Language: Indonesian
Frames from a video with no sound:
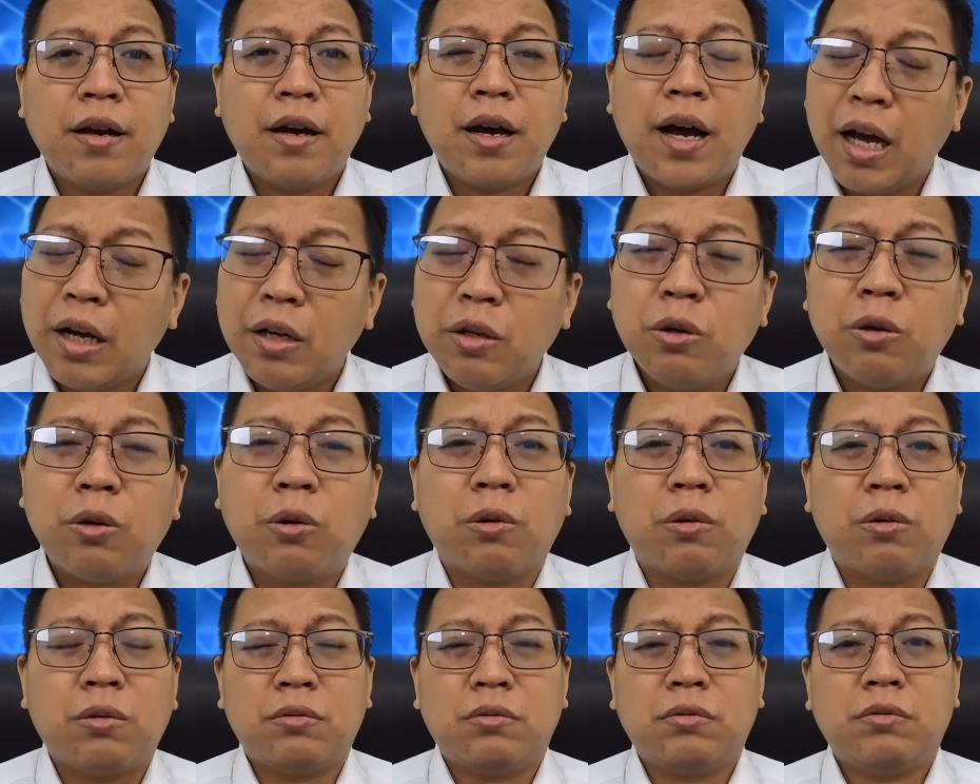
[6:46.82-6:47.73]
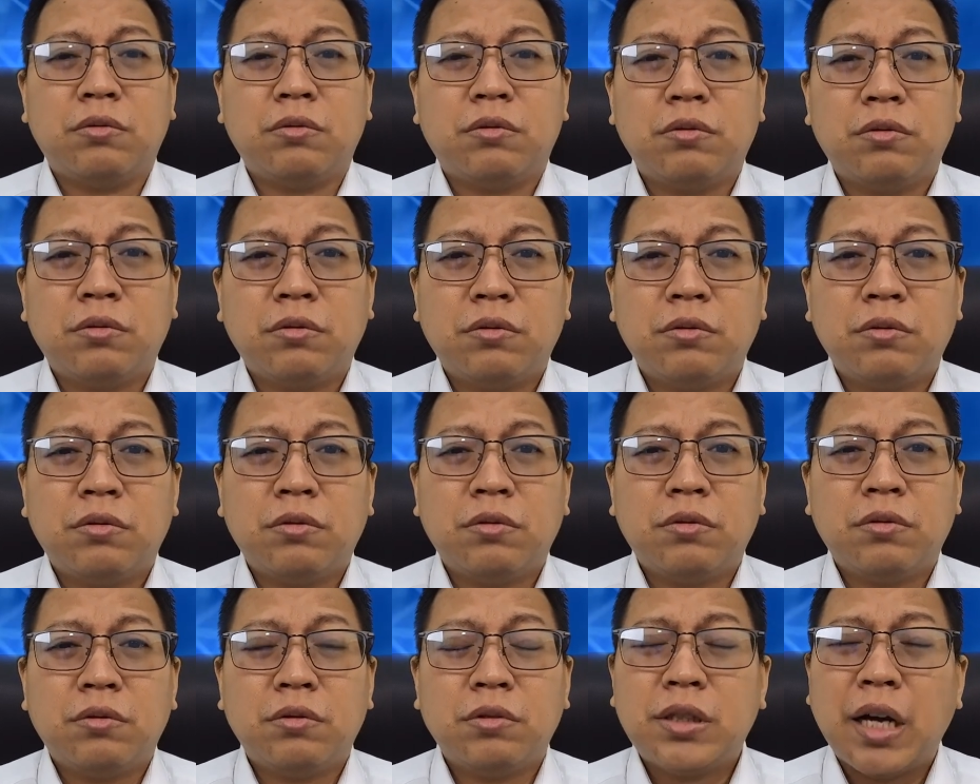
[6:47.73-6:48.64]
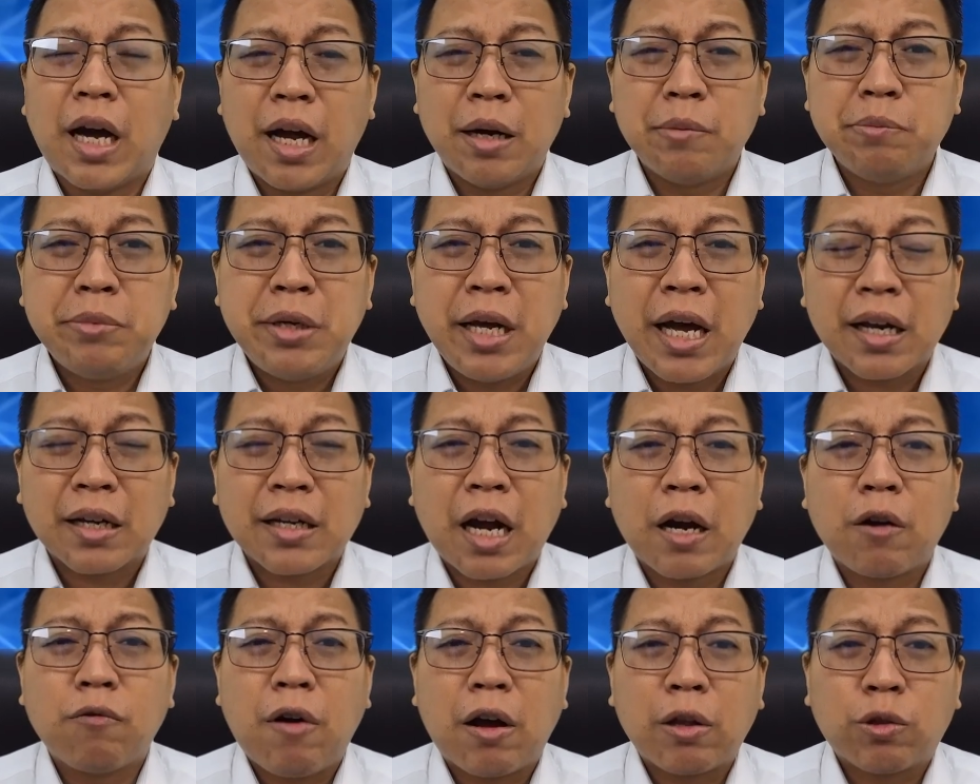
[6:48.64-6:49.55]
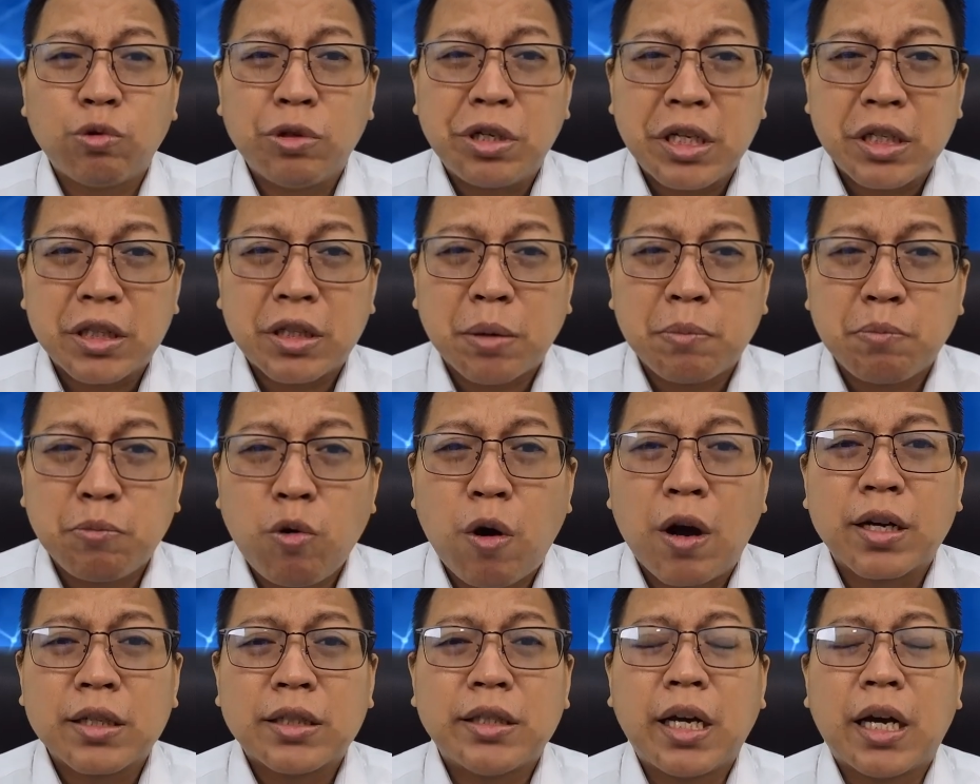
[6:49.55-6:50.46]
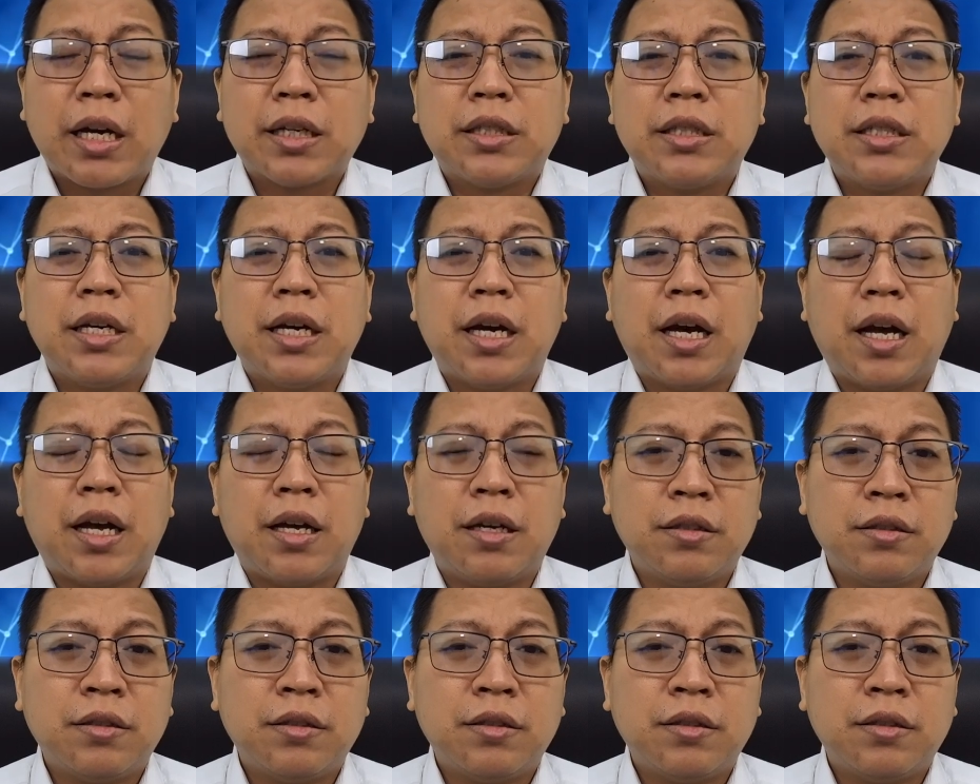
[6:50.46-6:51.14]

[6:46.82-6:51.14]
Ayo Jangan biarkan waktu ini terbuang sia-sia.